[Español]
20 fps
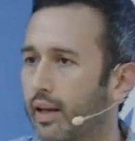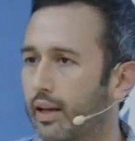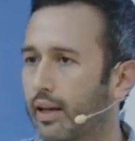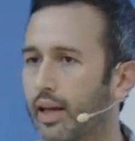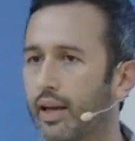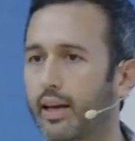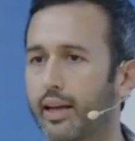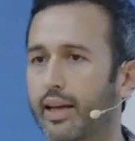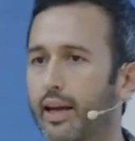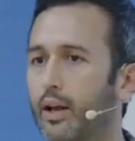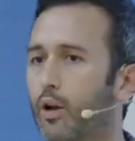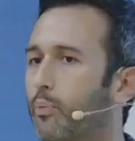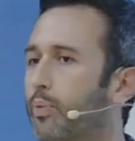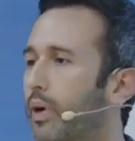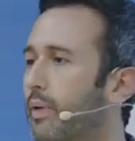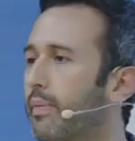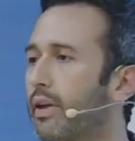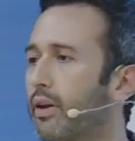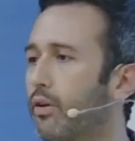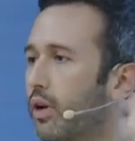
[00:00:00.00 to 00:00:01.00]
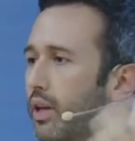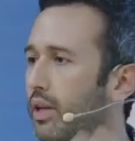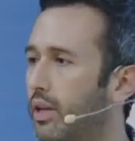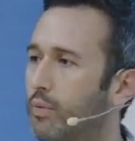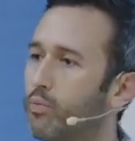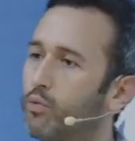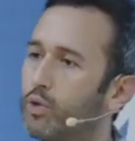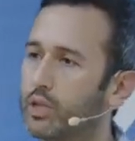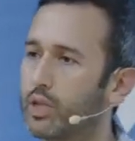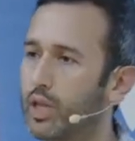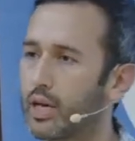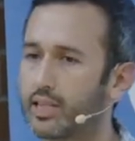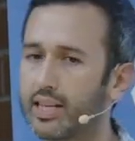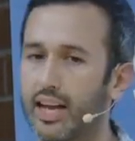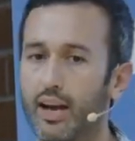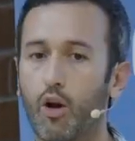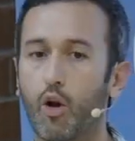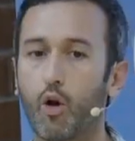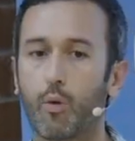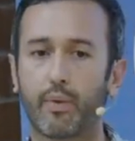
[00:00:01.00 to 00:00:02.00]
Quiere que lo primero que te muestra sea
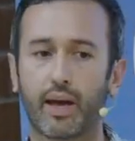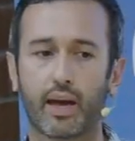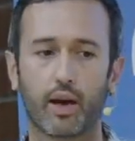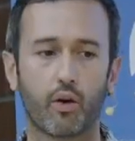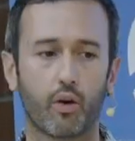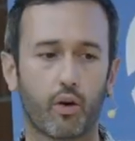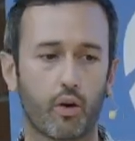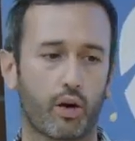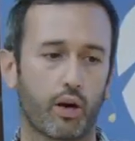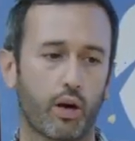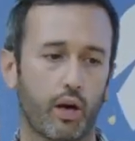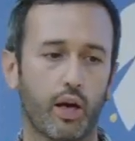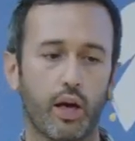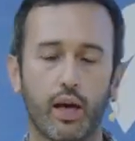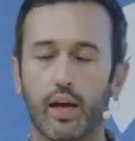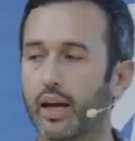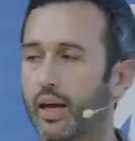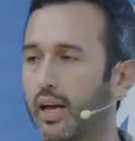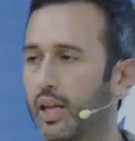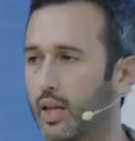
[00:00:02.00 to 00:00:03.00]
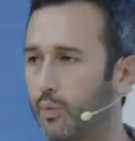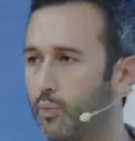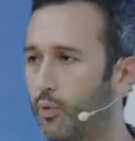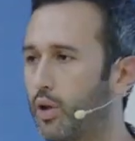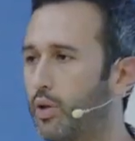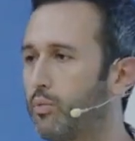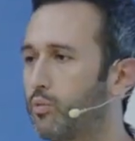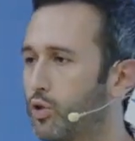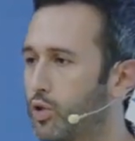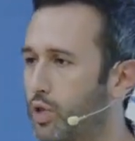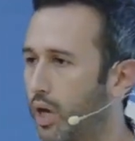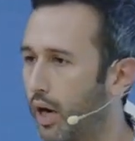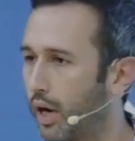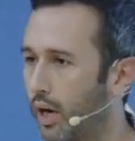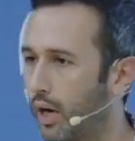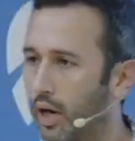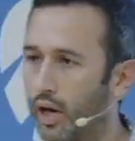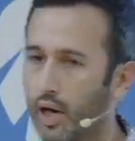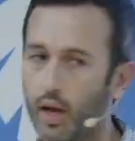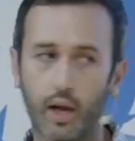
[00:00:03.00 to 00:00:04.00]
lo mejor que te puede mostrar.
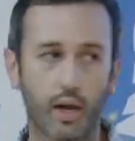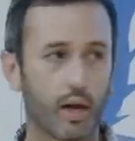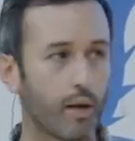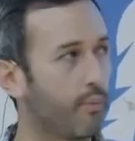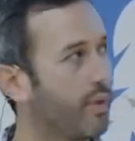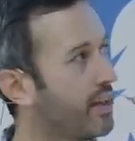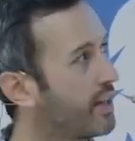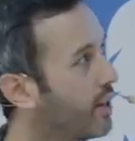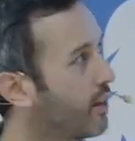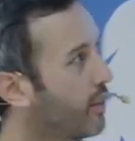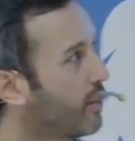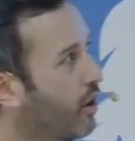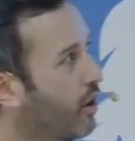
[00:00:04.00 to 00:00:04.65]
Mi intención